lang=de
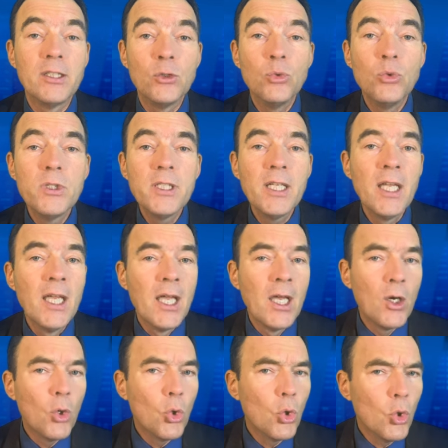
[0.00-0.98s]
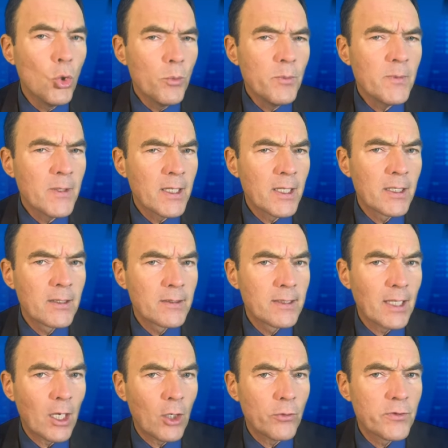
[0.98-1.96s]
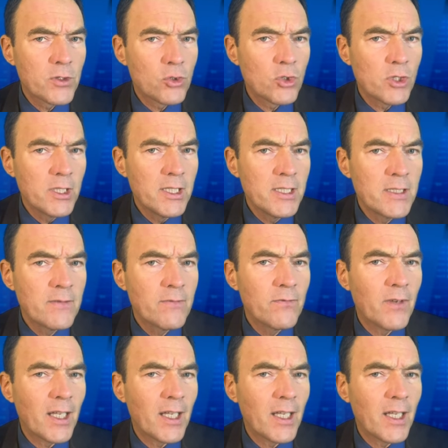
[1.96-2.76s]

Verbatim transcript: Juni, um darauf zu schließen,